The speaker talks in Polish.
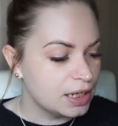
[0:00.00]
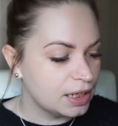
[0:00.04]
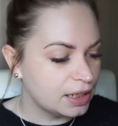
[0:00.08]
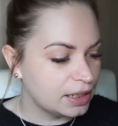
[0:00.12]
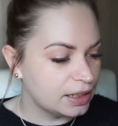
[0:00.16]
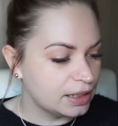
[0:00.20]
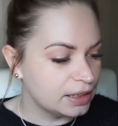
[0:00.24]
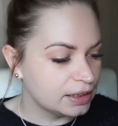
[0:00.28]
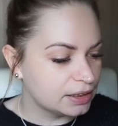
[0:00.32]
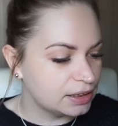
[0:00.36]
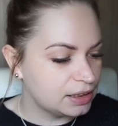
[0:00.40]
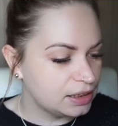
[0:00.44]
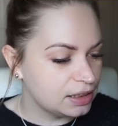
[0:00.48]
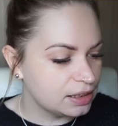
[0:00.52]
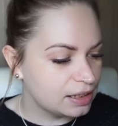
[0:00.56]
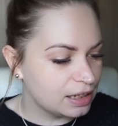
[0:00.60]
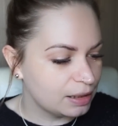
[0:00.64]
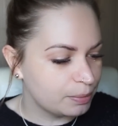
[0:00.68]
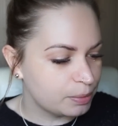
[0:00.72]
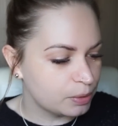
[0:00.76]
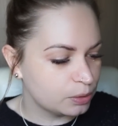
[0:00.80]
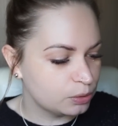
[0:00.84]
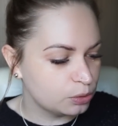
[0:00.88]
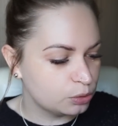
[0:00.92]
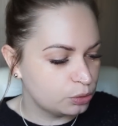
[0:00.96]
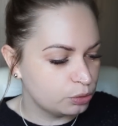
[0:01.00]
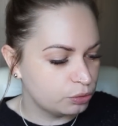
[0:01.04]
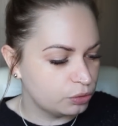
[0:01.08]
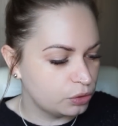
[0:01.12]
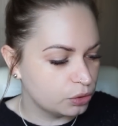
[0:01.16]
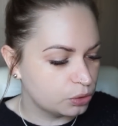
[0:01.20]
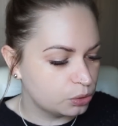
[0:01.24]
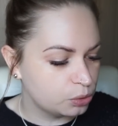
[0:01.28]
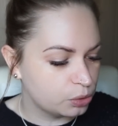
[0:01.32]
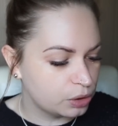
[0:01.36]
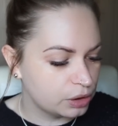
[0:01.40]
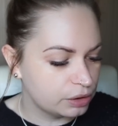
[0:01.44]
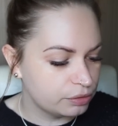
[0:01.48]
E, kilka produktów, do
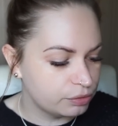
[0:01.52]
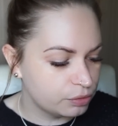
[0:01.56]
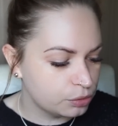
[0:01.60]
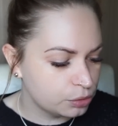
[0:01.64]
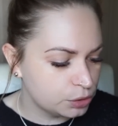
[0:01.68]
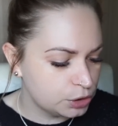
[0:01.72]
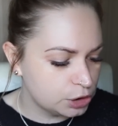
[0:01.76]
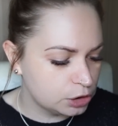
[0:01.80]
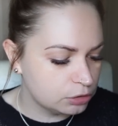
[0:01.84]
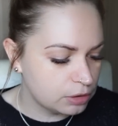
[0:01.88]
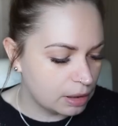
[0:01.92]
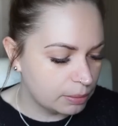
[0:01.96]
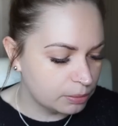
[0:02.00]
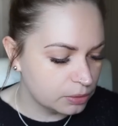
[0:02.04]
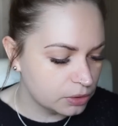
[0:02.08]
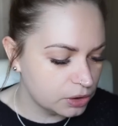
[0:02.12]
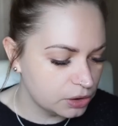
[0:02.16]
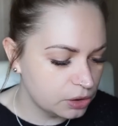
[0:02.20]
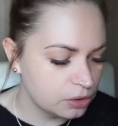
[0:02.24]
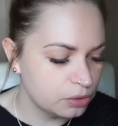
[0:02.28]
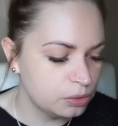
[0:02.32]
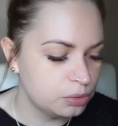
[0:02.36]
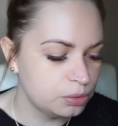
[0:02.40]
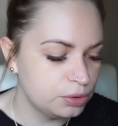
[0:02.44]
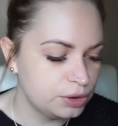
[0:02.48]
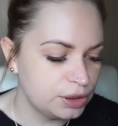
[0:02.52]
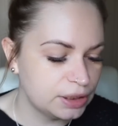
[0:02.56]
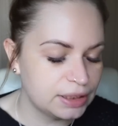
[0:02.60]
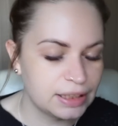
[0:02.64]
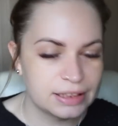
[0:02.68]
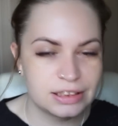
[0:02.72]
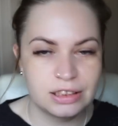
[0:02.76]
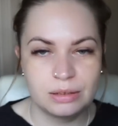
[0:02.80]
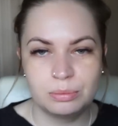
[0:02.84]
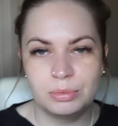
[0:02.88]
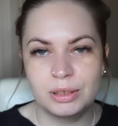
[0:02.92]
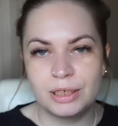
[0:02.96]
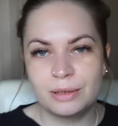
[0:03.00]
których wróciłam, no i ogólnie
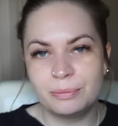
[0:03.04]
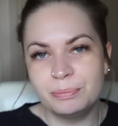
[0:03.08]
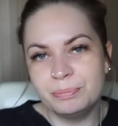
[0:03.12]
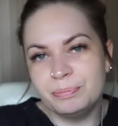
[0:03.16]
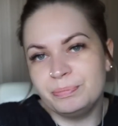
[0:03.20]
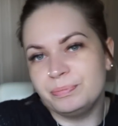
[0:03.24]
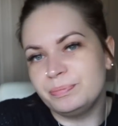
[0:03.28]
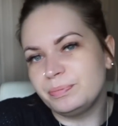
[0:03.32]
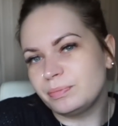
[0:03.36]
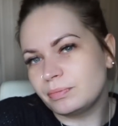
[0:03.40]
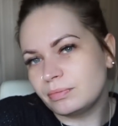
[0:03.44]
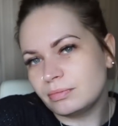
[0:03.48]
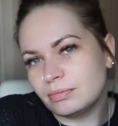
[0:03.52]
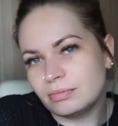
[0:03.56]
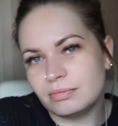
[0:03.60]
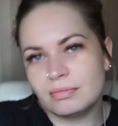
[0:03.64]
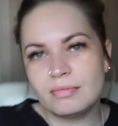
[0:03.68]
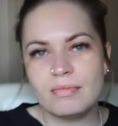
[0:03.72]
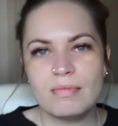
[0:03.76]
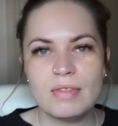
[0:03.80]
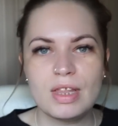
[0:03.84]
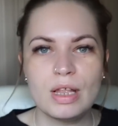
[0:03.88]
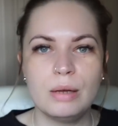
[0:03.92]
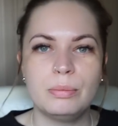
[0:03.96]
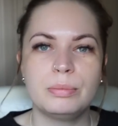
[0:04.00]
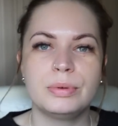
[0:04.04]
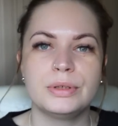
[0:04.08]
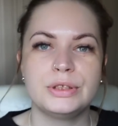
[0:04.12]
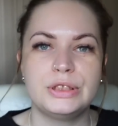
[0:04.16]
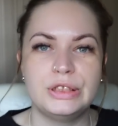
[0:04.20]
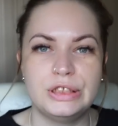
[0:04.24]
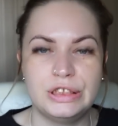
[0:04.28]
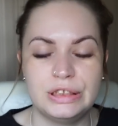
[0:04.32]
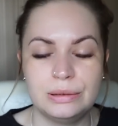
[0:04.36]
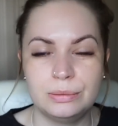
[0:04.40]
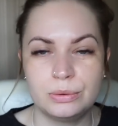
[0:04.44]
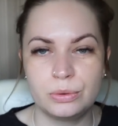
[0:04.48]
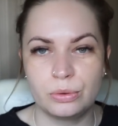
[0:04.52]
tak sobie
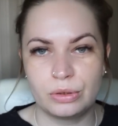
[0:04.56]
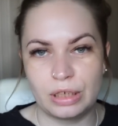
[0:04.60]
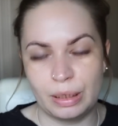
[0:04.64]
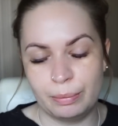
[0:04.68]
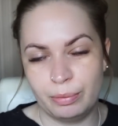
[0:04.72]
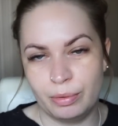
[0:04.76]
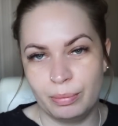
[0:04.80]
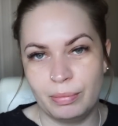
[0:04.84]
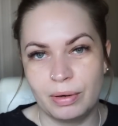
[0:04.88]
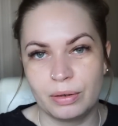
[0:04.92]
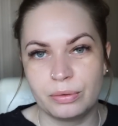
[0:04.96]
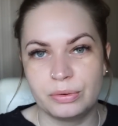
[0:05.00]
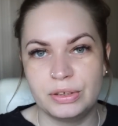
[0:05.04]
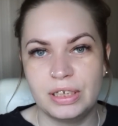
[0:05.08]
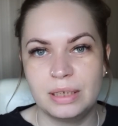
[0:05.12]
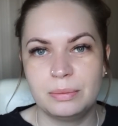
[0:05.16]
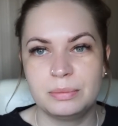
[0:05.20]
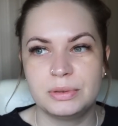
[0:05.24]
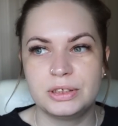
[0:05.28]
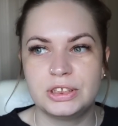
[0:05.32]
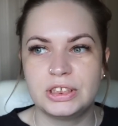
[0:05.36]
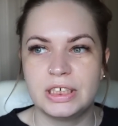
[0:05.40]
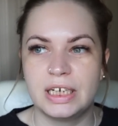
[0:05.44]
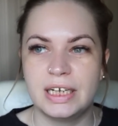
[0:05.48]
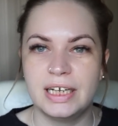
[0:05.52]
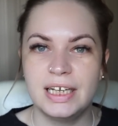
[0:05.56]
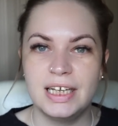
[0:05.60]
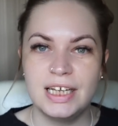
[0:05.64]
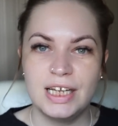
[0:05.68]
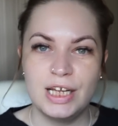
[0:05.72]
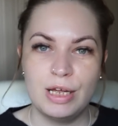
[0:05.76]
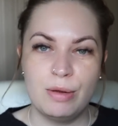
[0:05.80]
posiedzimy tutaj, pomalujemy się.